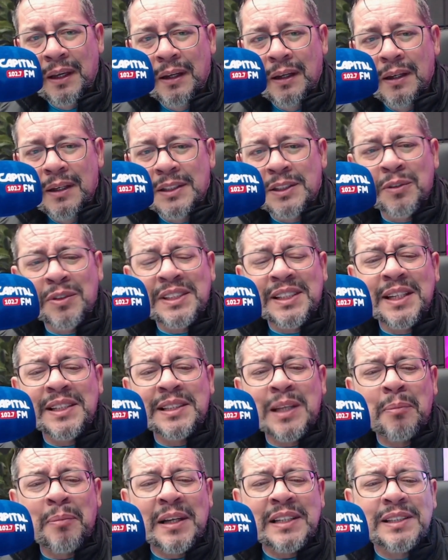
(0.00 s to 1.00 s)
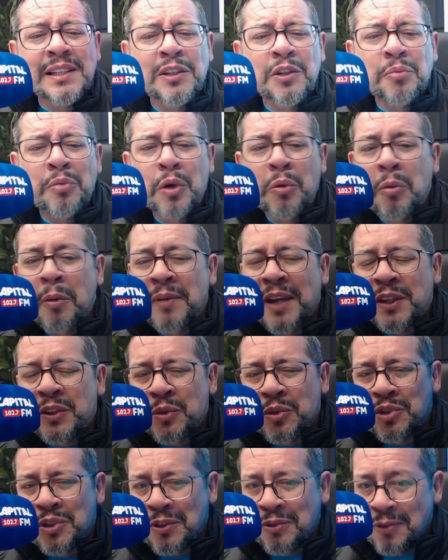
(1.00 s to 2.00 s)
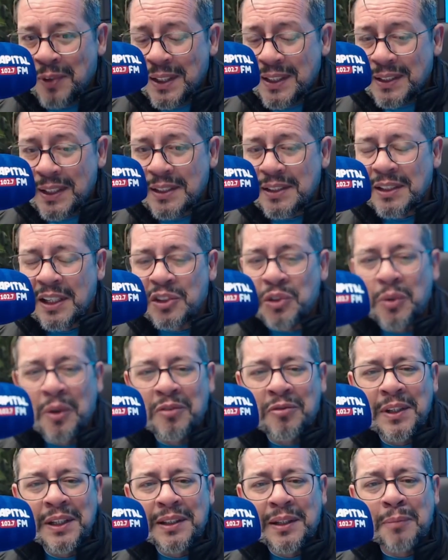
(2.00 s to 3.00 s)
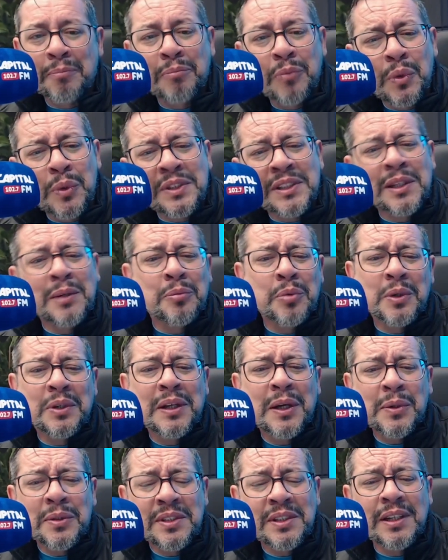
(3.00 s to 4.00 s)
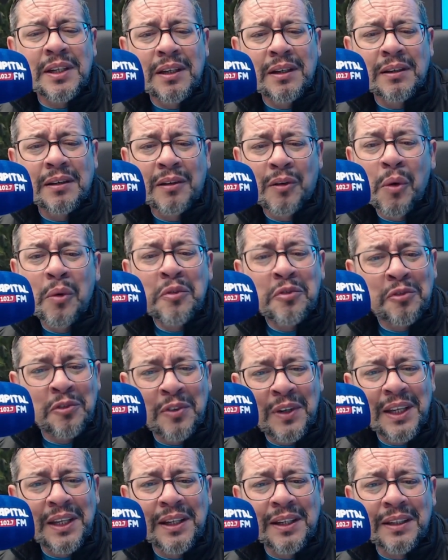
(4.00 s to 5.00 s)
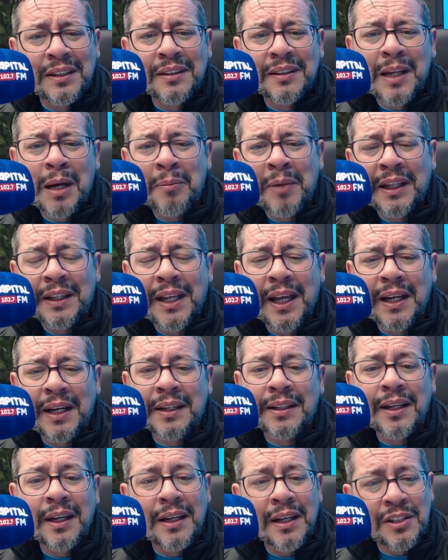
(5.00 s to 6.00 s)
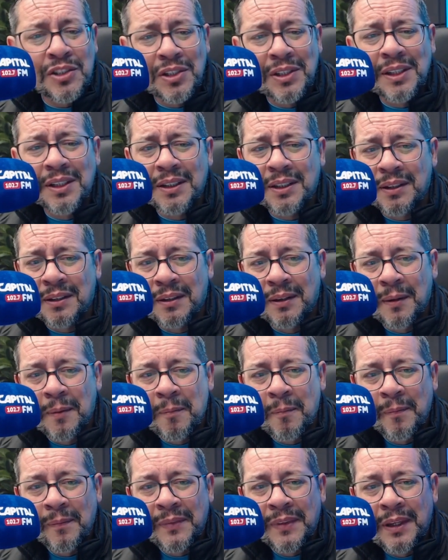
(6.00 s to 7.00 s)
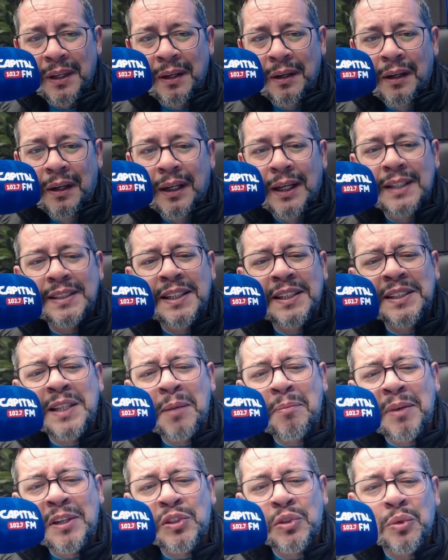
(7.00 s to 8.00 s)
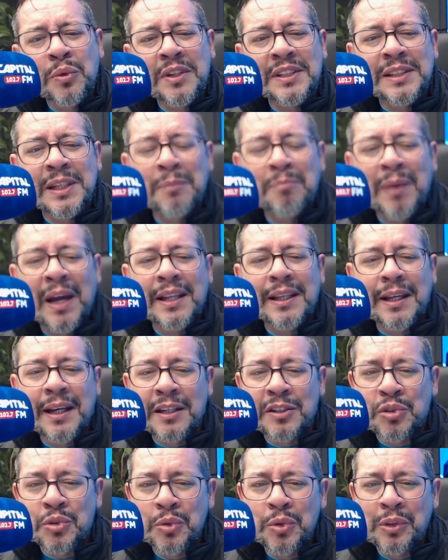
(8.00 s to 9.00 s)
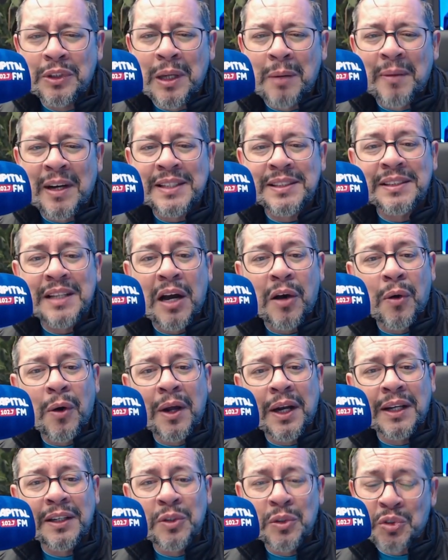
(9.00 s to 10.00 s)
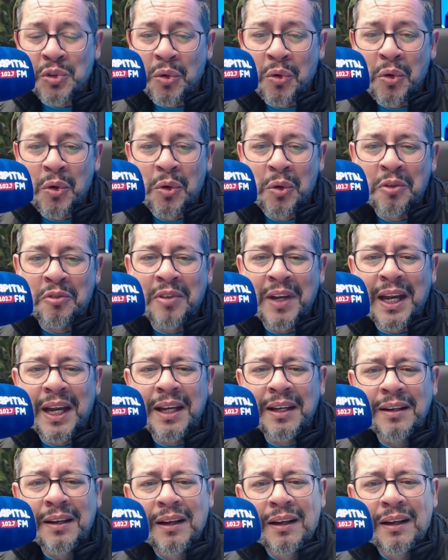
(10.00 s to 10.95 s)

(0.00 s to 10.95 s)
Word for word: Se você está passando por momentos difíceis na sua vida, busque por Deus sim, confie na maneira dele agir. Existem pessoas que pedem ajuda, mas na hora que o socorro vem,